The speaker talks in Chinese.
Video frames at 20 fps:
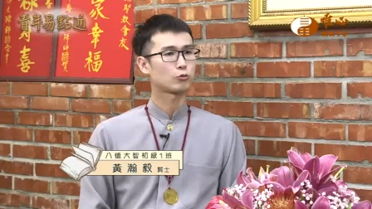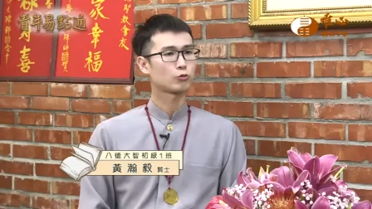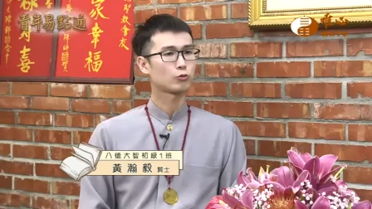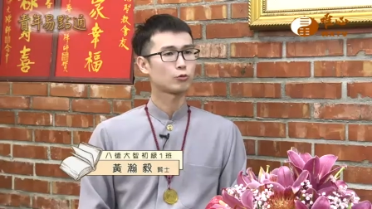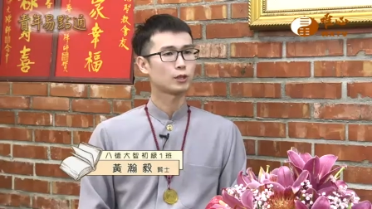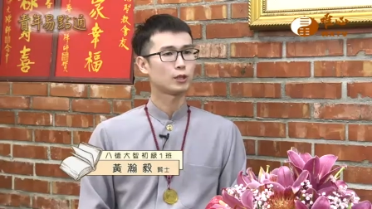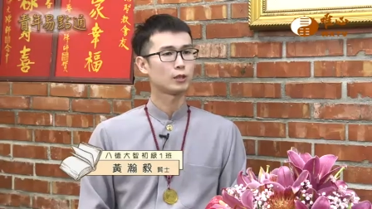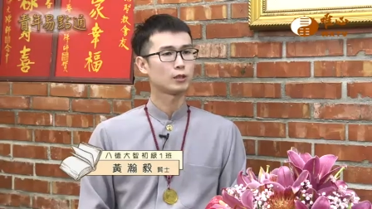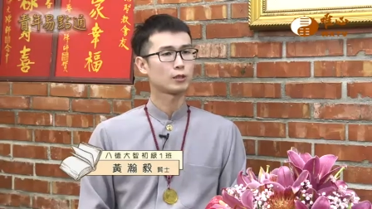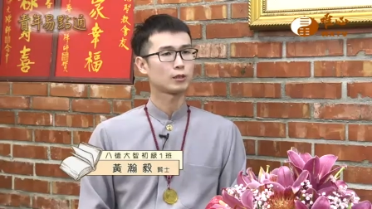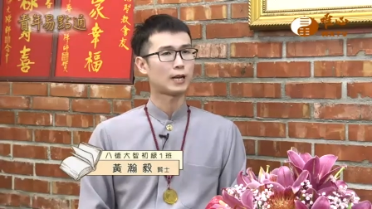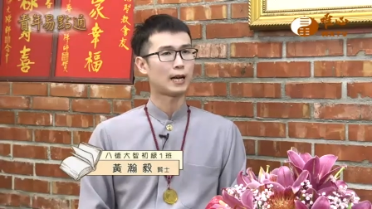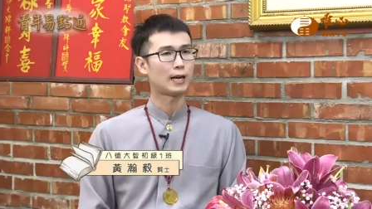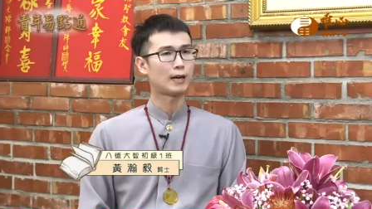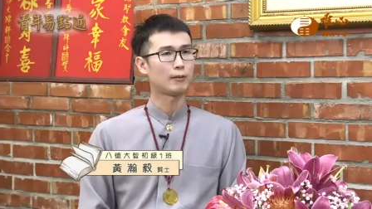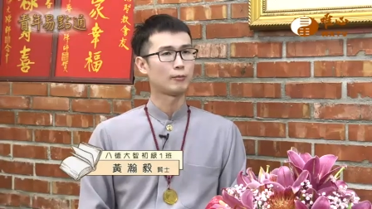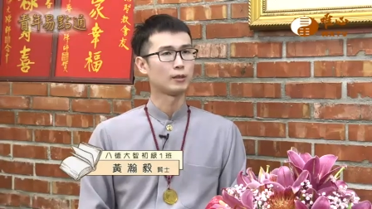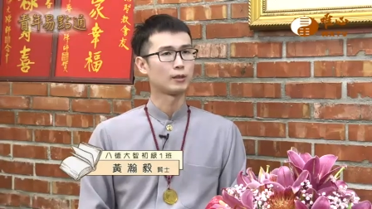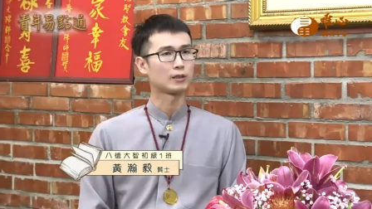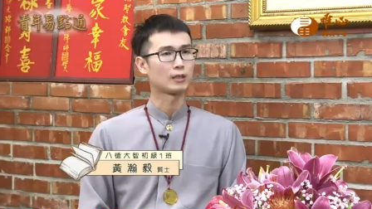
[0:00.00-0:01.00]
租客
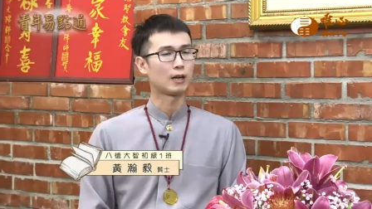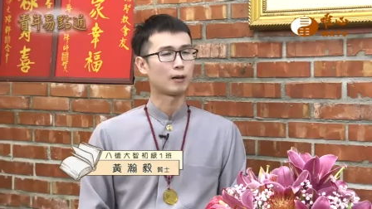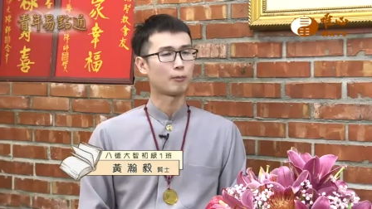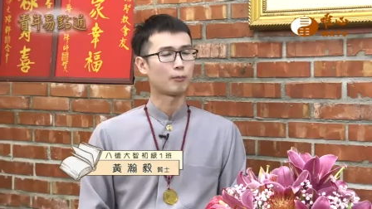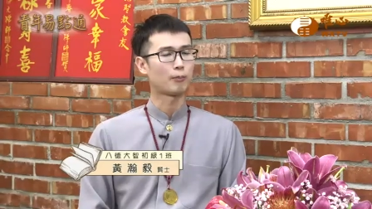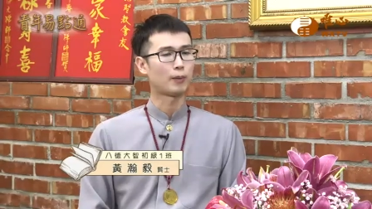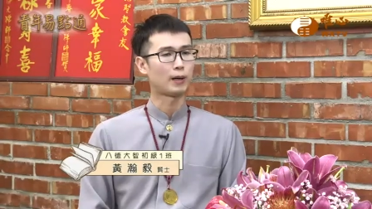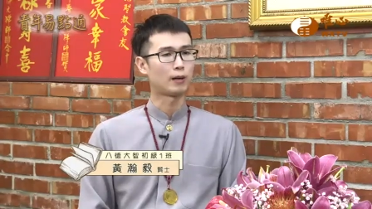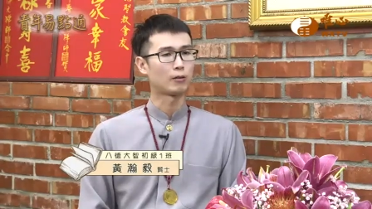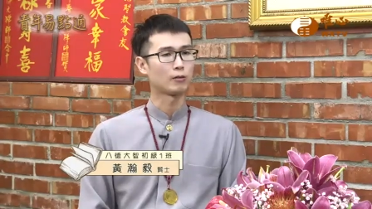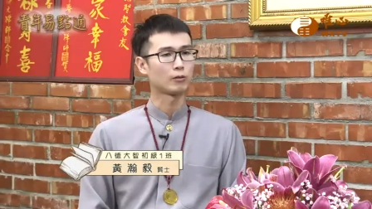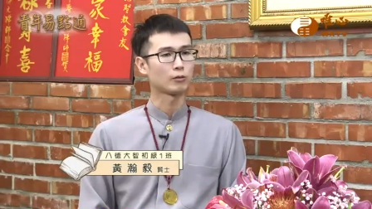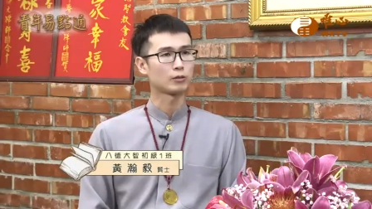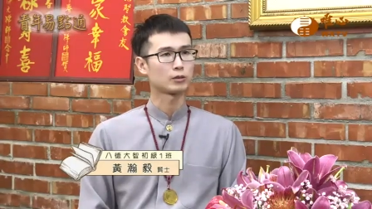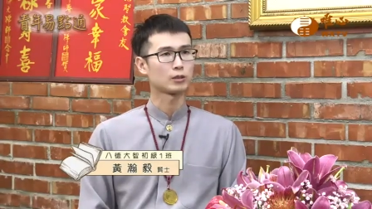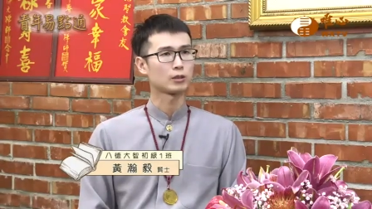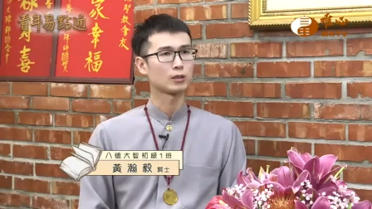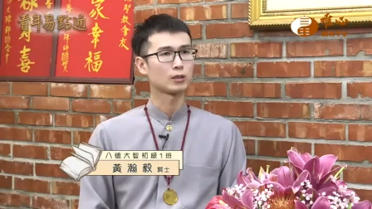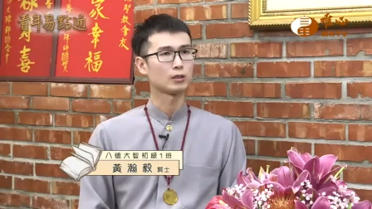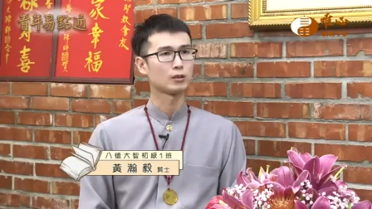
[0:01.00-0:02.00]
他们要报
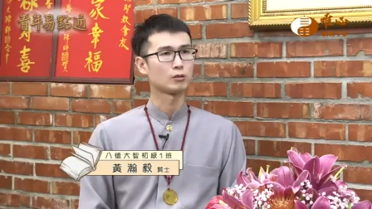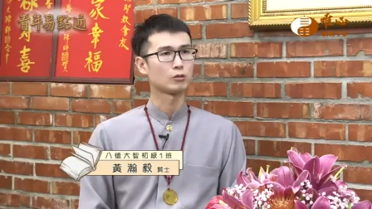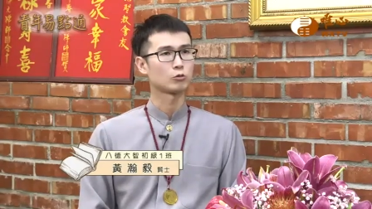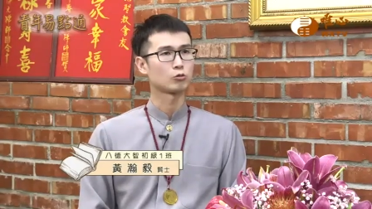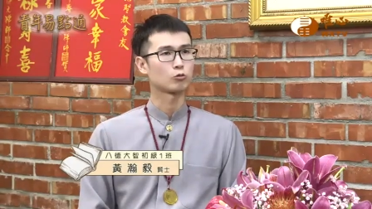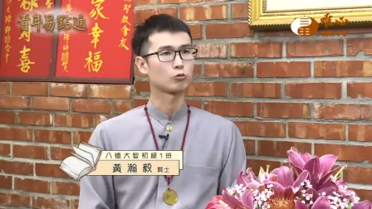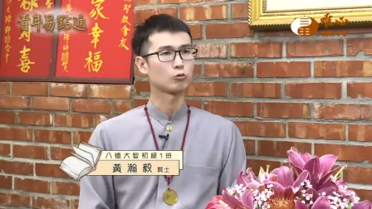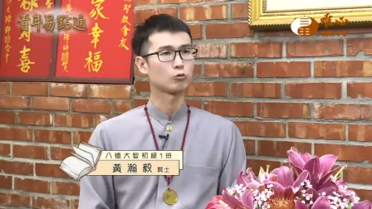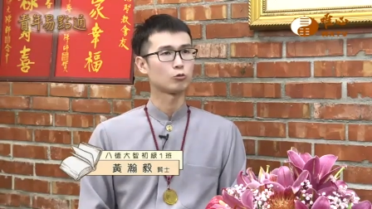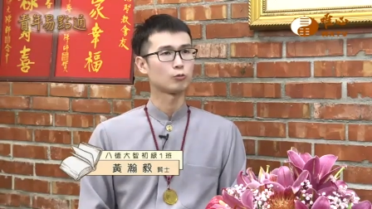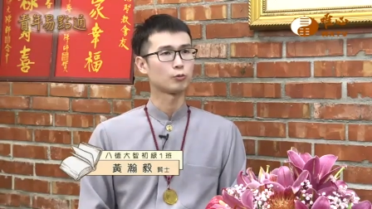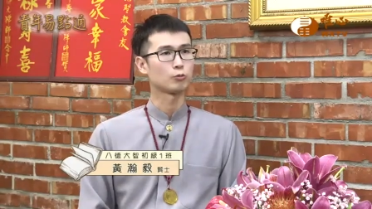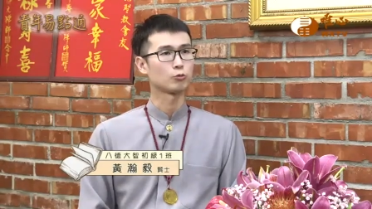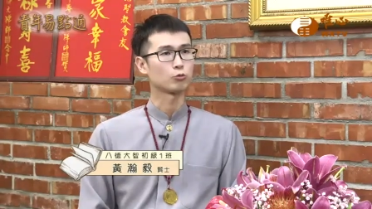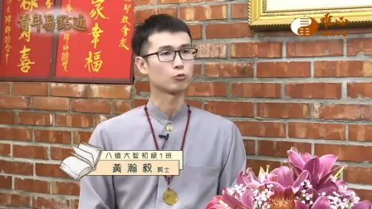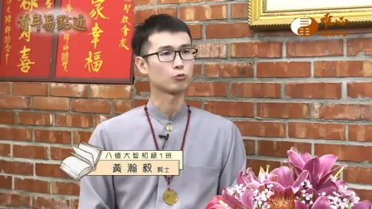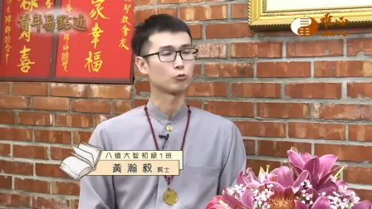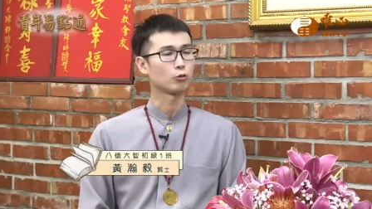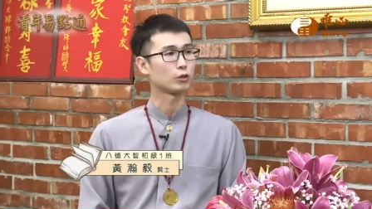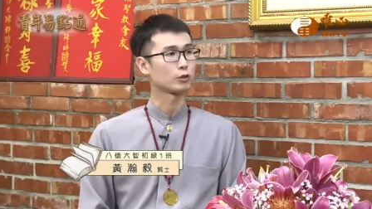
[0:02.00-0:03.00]
这个租补
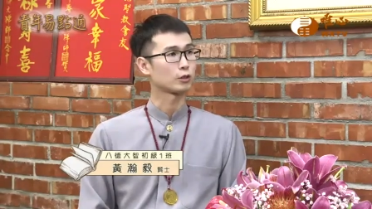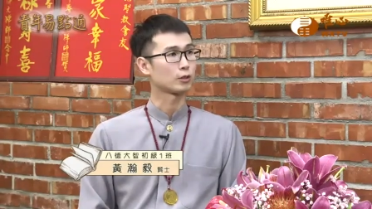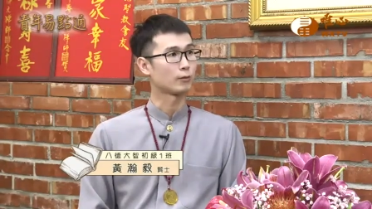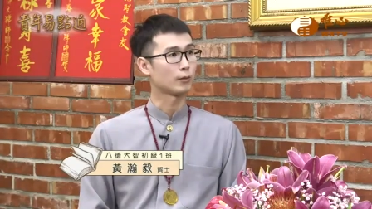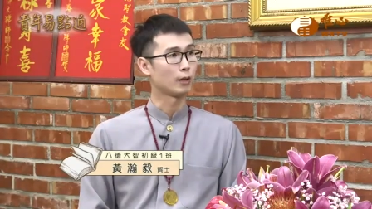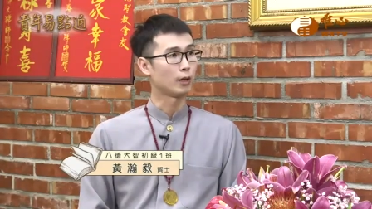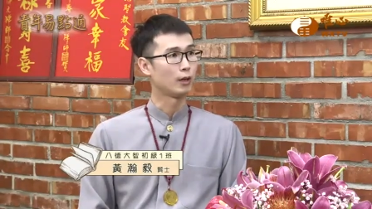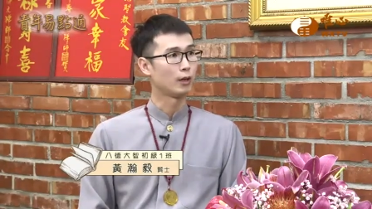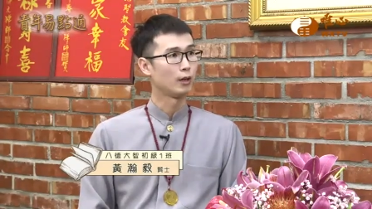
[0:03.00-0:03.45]
助或什么，